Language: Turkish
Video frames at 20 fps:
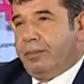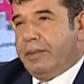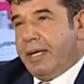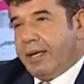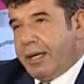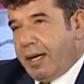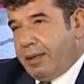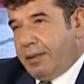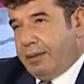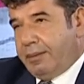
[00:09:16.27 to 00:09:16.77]

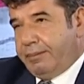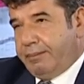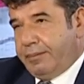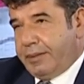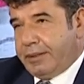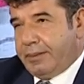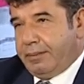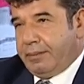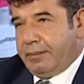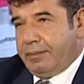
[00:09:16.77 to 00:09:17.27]
Yerel
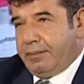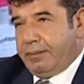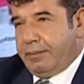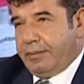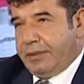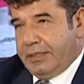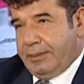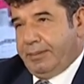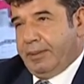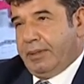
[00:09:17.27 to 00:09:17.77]
bizim
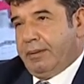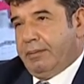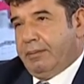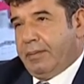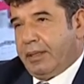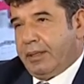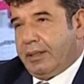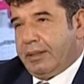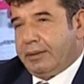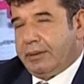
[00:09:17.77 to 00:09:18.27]
İzmir'in
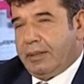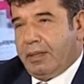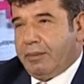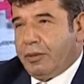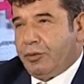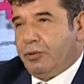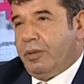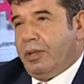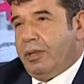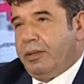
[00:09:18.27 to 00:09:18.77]
markası ama
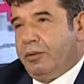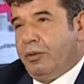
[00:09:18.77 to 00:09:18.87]
şu an